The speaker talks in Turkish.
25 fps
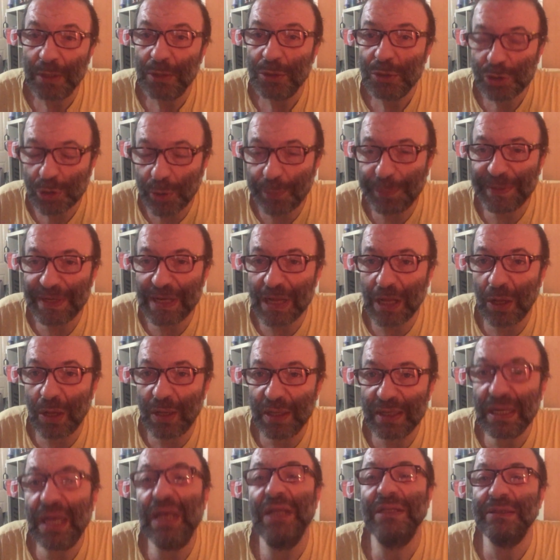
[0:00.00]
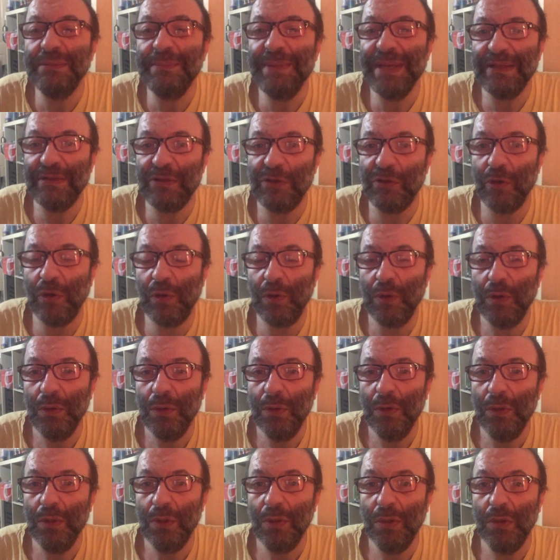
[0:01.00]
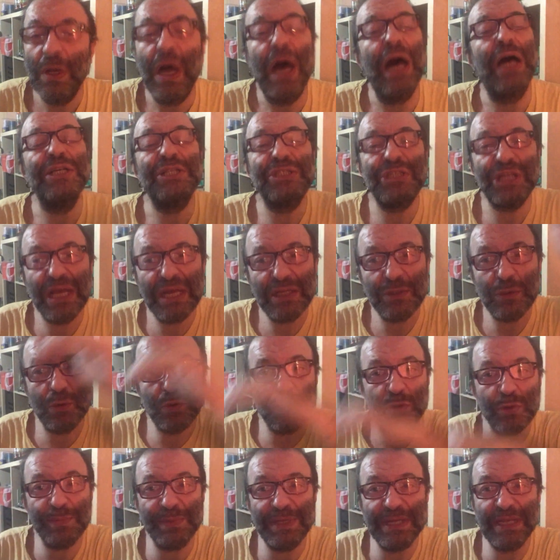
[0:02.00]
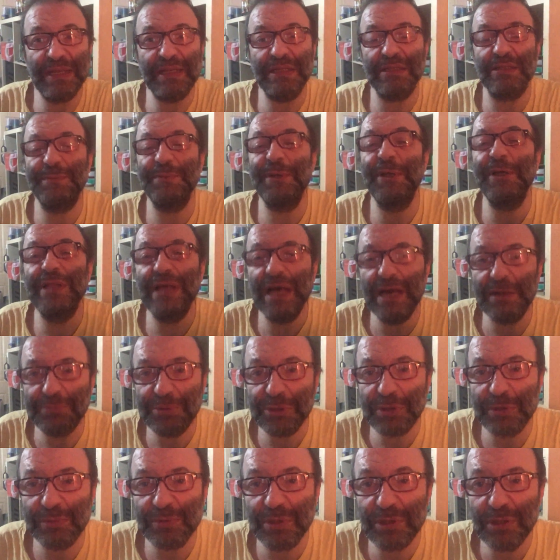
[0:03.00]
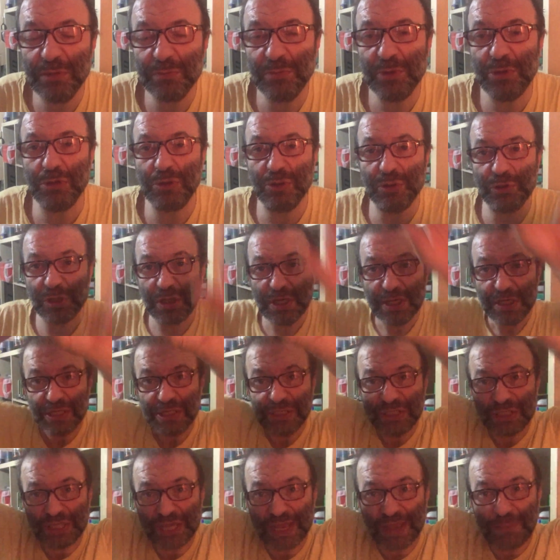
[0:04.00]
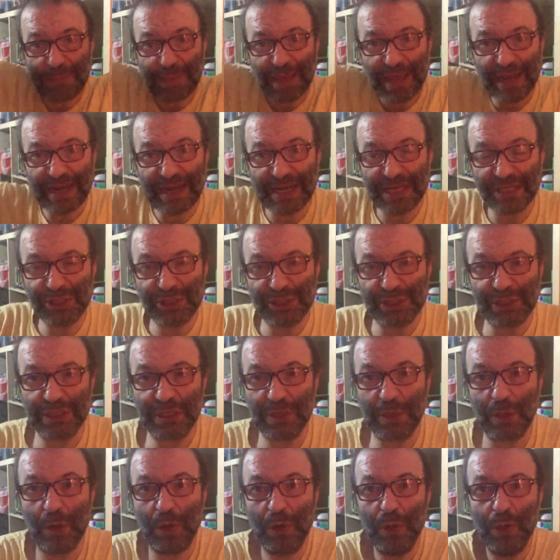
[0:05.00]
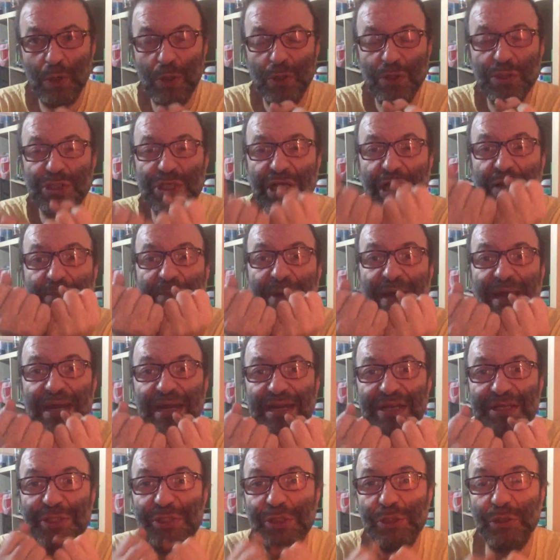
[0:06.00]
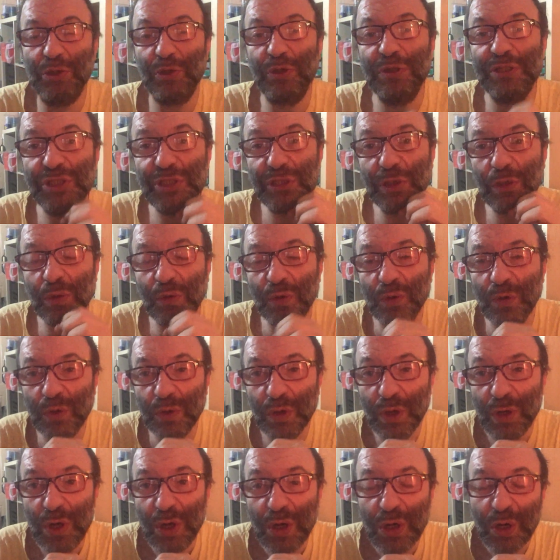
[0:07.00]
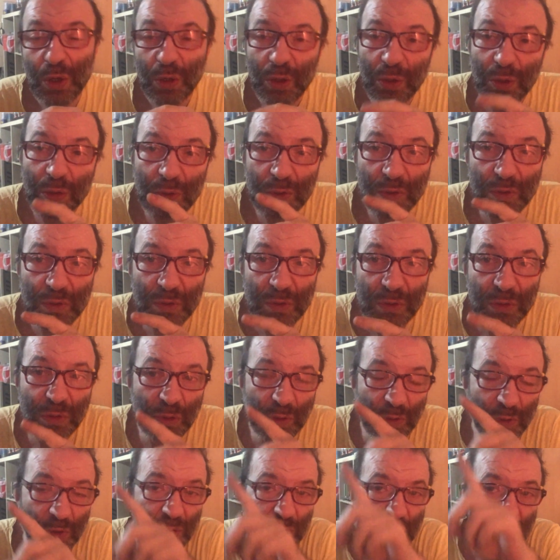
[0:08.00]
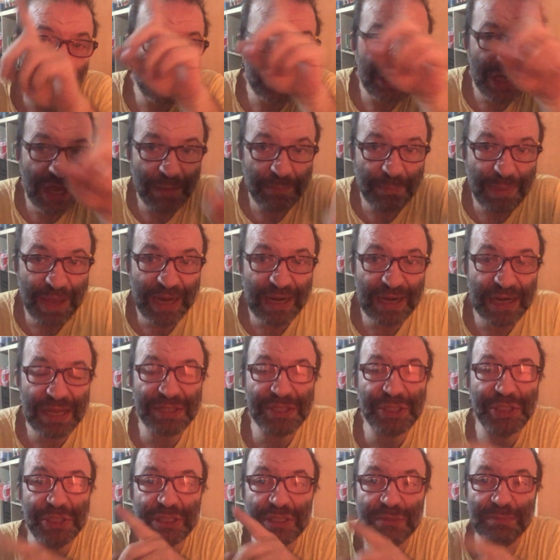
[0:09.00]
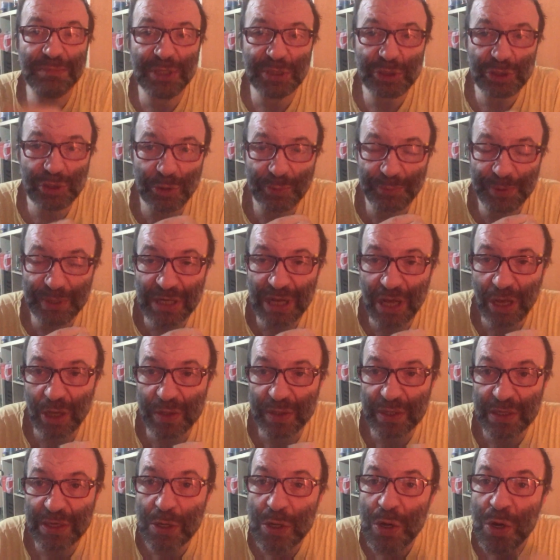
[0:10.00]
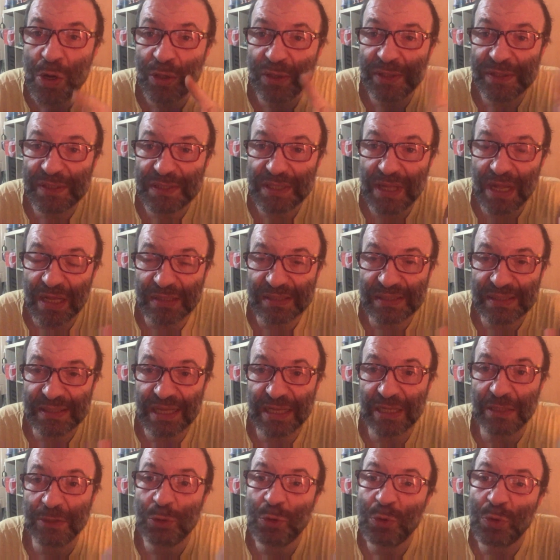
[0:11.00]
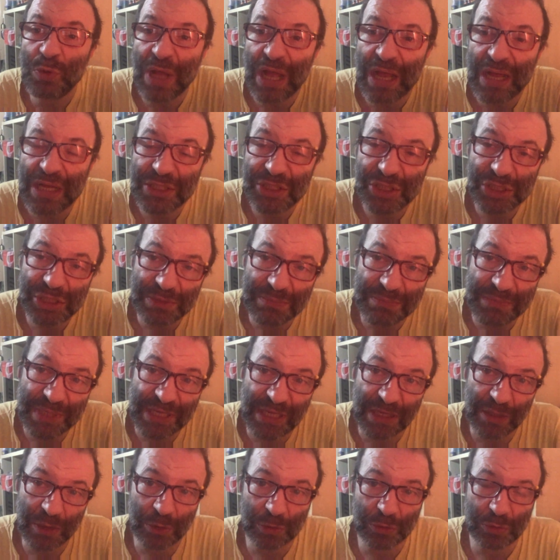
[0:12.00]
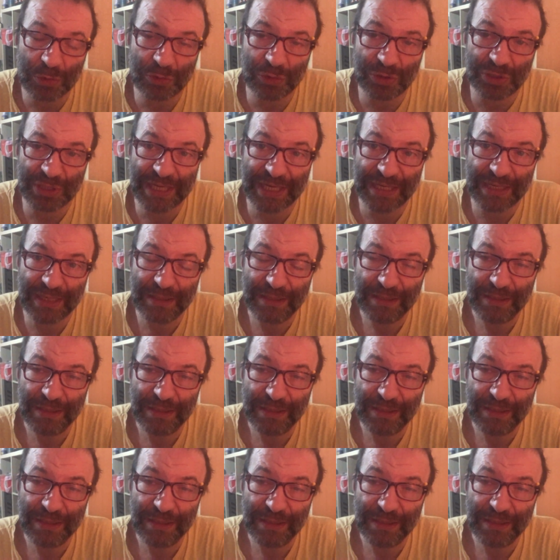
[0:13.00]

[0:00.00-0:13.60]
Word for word: Schopenhauer hadım ediyor. Aşağı doğru bile gitmiyor. Ne yapıyor biliyor musunuz? Çemberleştiriyor. Çemberleştiriyor. İşte o o, o çemberleştirme Schopenhauer'ı Nünxans'a, durağın şimdiye götürecek.